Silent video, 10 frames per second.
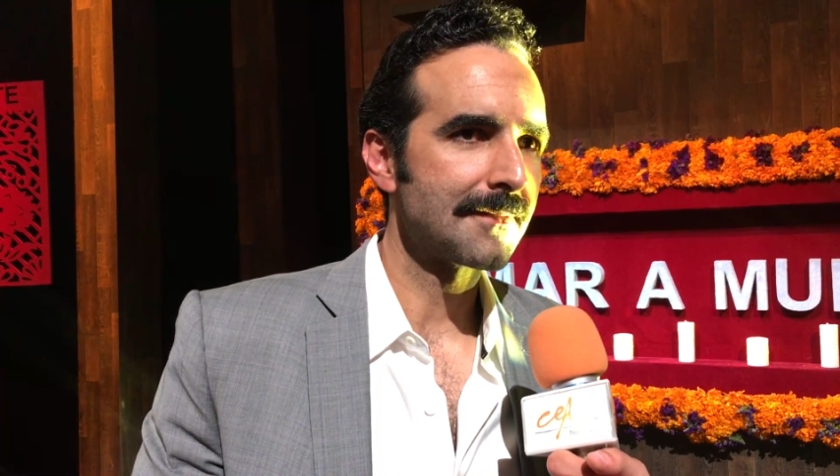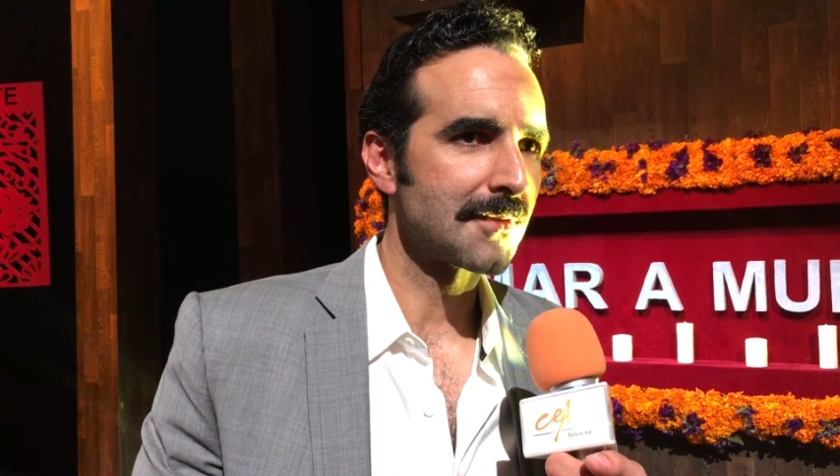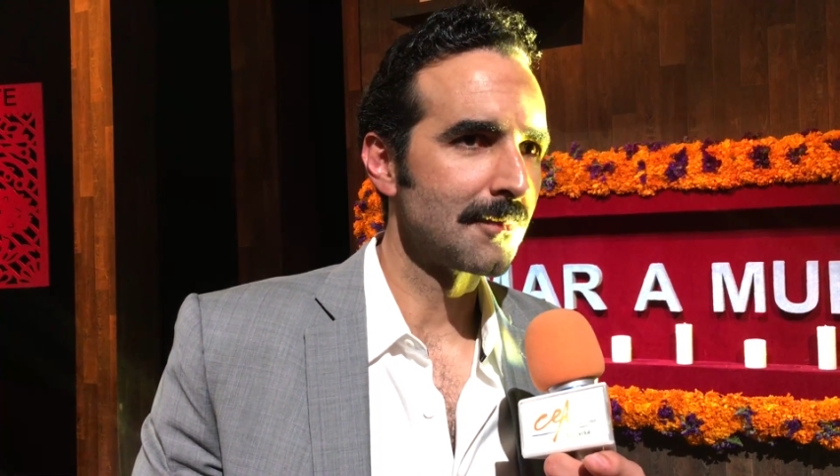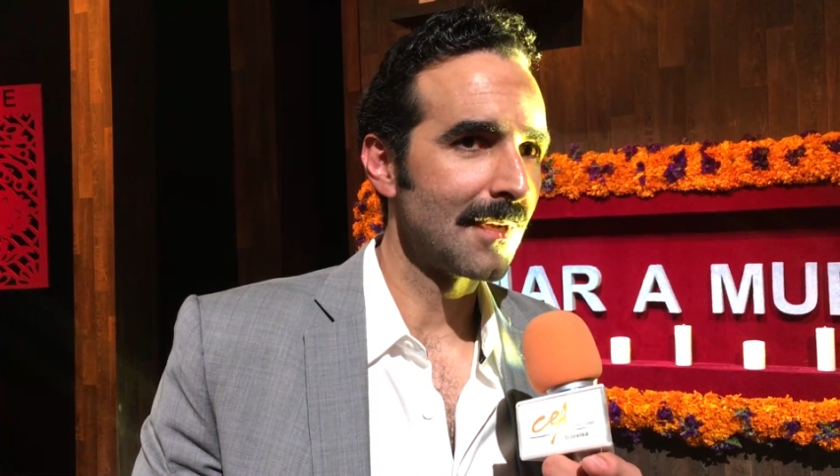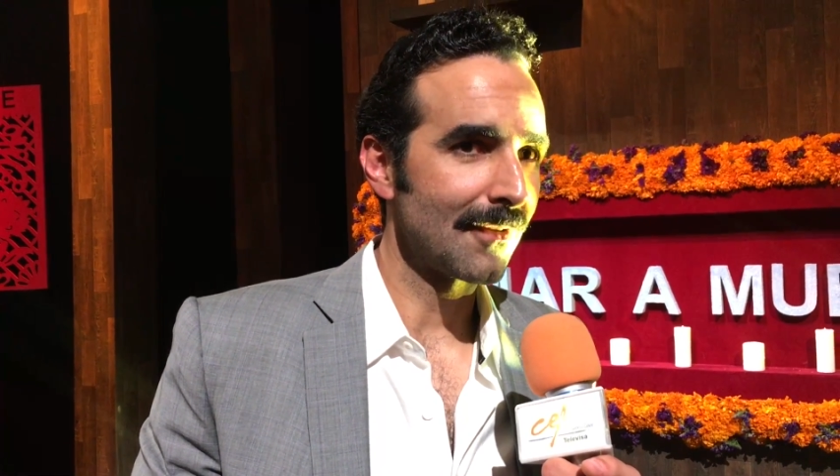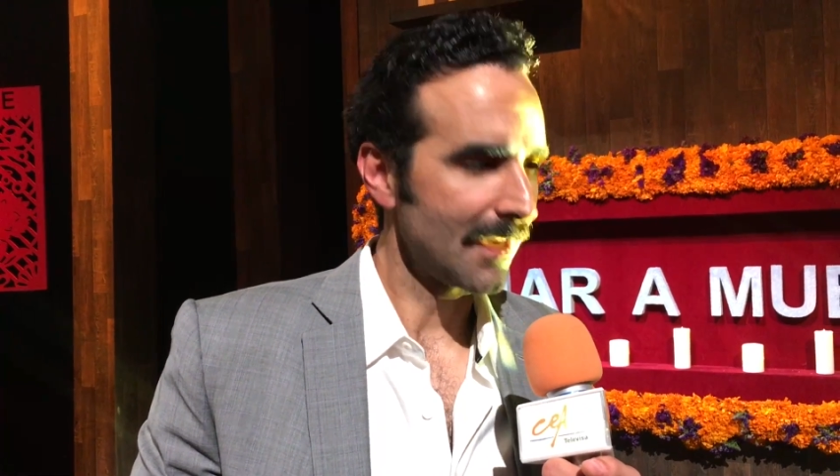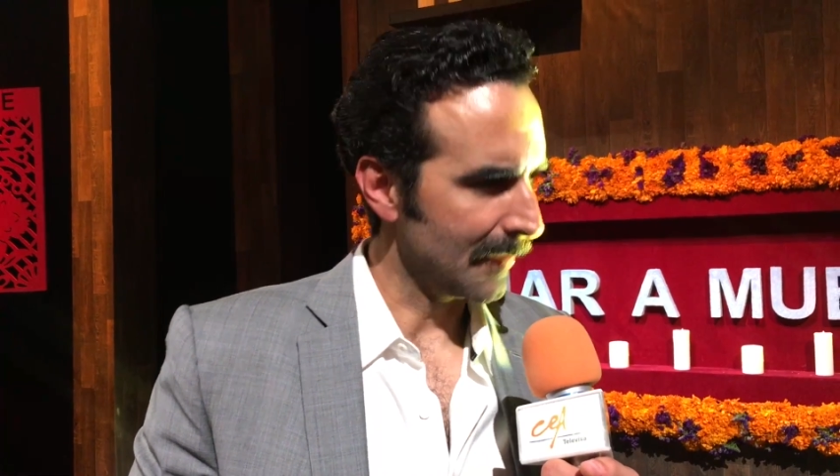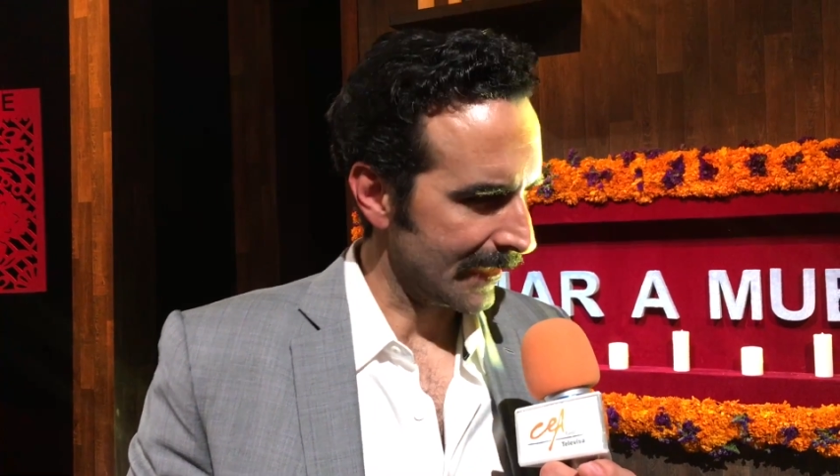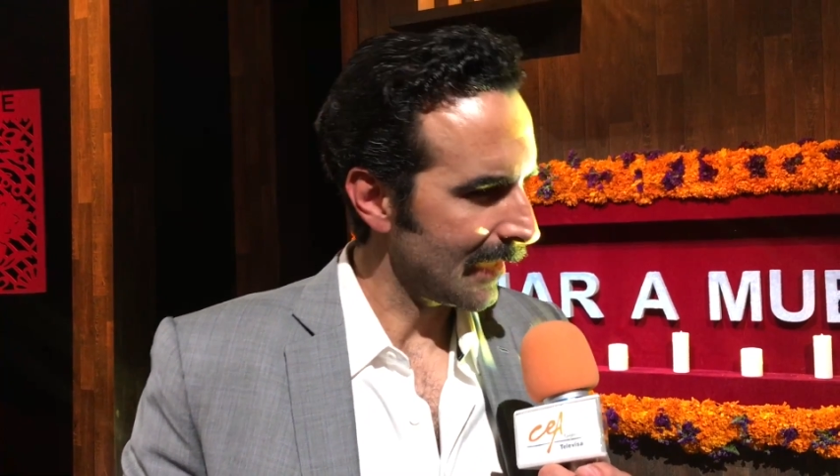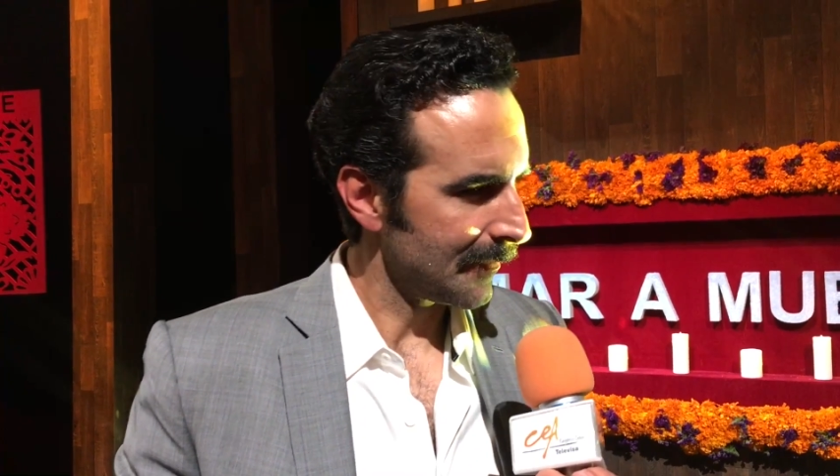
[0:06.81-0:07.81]
Muerte
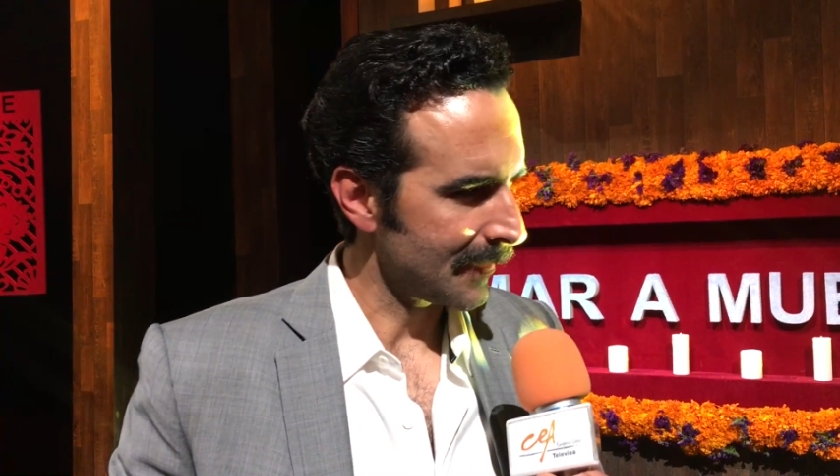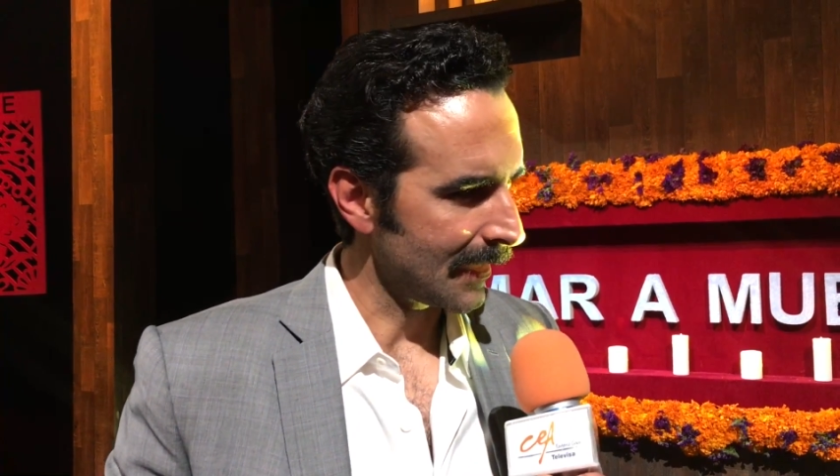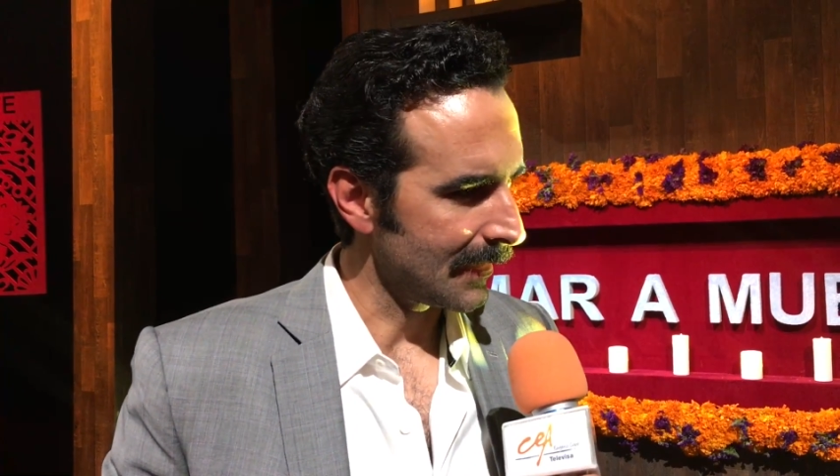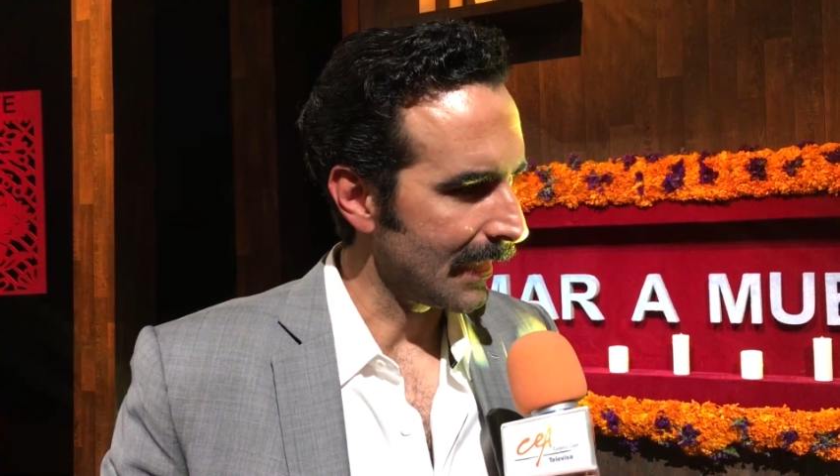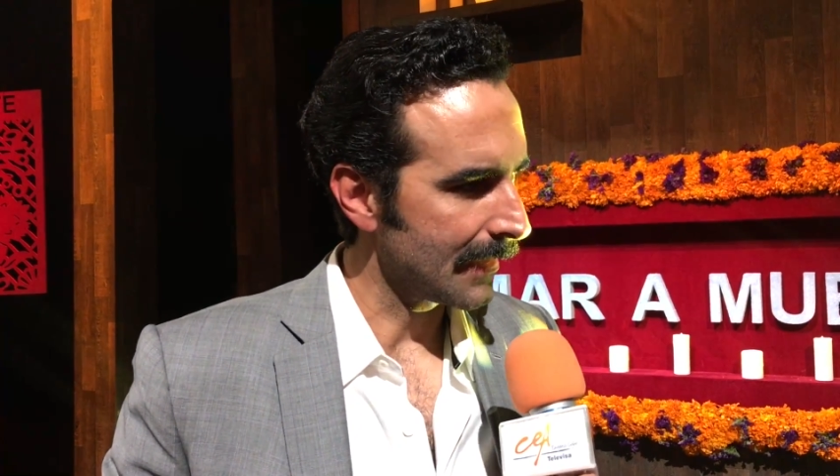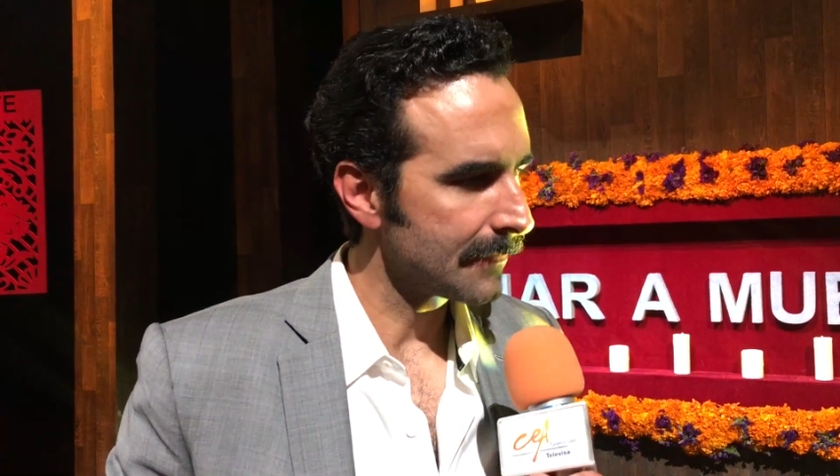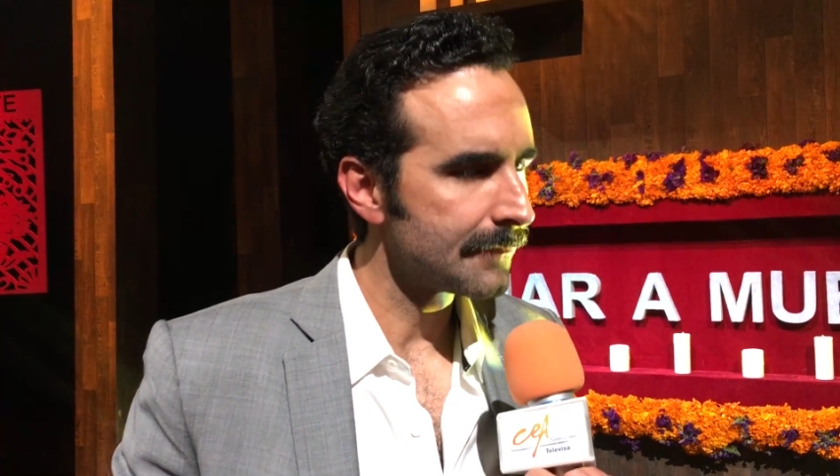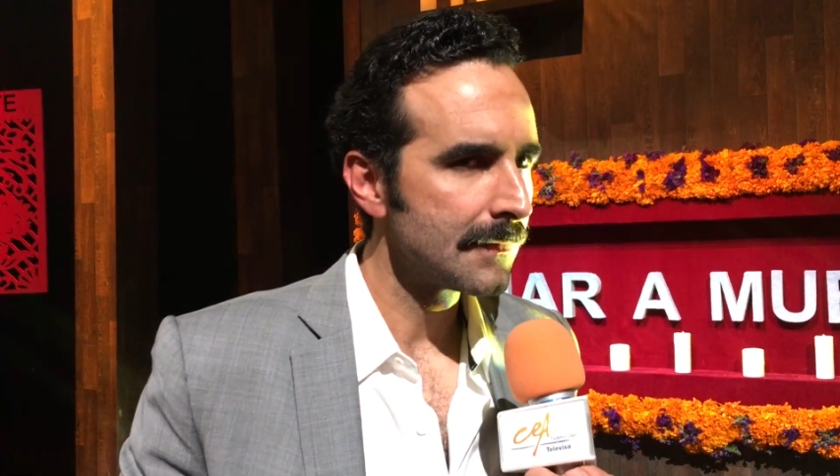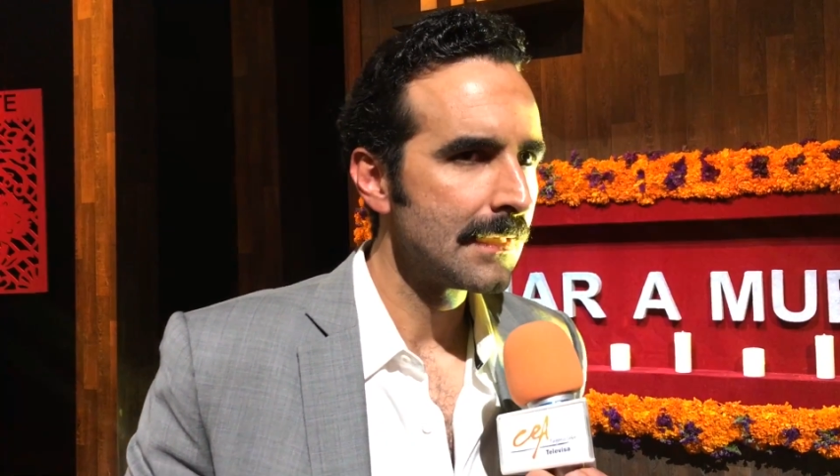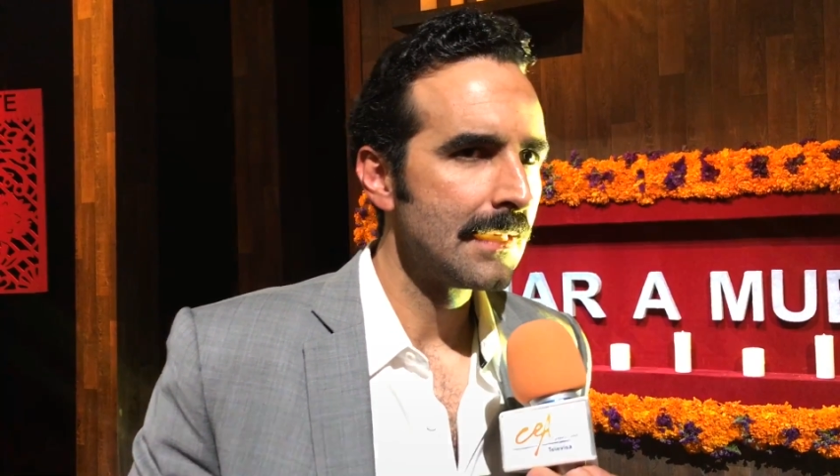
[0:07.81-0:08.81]
y esto nos dijo.